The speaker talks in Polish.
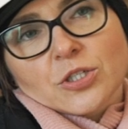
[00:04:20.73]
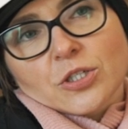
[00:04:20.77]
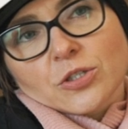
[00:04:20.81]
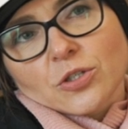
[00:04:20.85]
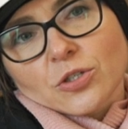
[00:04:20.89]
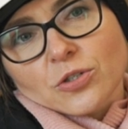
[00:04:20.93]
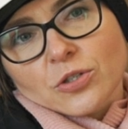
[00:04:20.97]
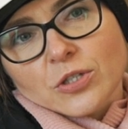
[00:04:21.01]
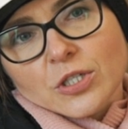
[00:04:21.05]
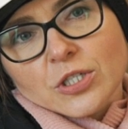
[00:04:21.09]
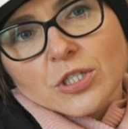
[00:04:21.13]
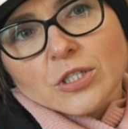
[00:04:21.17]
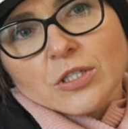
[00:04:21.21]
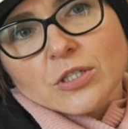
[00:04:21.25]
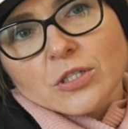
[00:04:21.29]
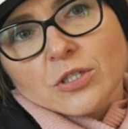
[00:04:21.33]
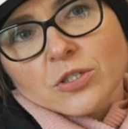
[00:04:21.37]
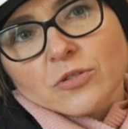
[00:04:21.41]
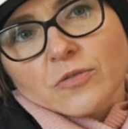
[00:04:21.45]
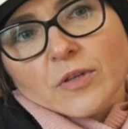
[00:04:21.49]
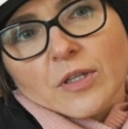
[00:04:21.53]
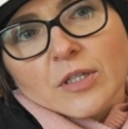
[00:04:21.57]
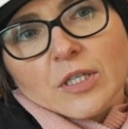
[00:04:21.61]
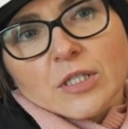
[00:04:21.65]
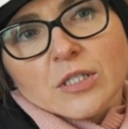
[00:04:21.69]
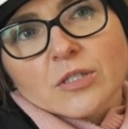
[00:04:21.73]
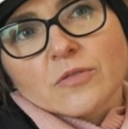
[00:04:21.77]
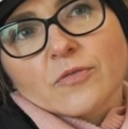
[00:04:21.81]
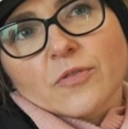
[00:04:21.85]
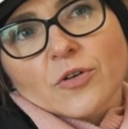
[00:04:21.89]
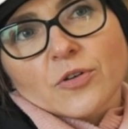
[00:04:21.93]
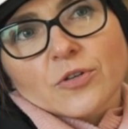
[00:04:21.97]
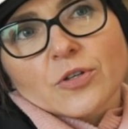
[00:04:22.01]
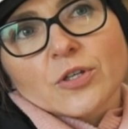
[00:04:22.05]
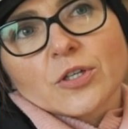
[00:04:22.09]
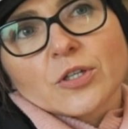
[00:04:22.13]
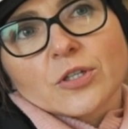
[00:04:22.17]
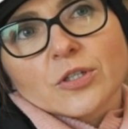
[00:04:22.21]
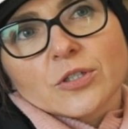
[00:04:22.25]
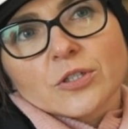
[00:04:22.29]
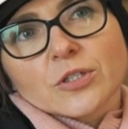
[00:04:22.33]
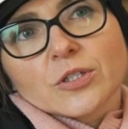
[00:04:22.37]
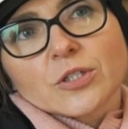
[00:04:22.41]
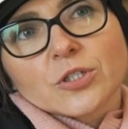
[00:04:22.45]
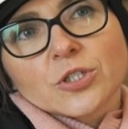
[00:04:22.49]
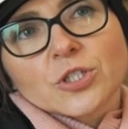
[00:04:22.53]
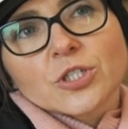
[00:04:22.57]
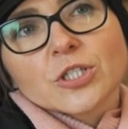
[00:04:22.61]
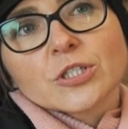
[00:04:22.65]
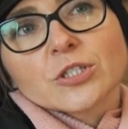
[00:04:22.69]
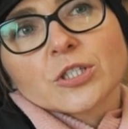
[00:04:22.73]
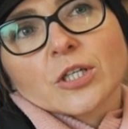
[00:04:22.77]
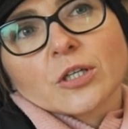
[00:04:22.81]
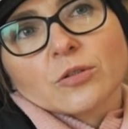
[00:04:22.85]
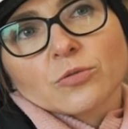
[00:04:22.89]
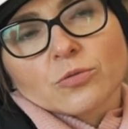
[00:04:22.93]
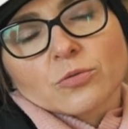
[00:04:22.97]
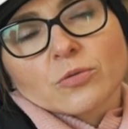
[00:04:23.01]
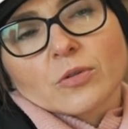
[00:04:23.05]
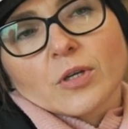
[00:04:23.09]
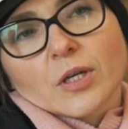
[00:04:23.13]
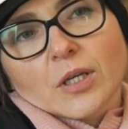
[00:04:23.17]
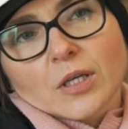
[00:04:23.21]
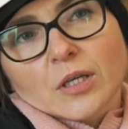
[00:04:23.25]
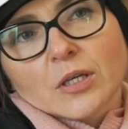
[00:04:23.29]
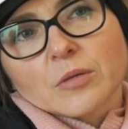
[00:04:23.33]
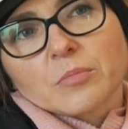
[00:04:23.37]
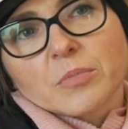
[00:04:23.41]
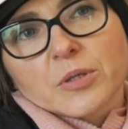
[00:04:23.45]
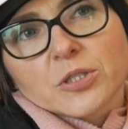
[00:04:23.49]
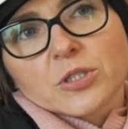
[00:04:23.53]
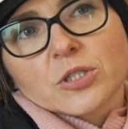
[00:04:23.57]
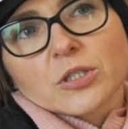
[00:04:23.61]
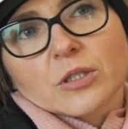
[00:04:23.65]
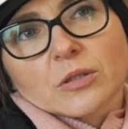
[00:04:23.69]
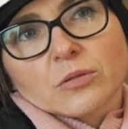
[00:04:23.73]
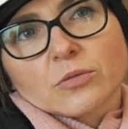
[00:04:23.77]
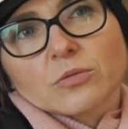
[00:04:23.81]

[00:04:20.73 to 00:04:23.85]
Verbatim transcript: i że to też jest świadectwo ich, ich życia tutaj, ich bycia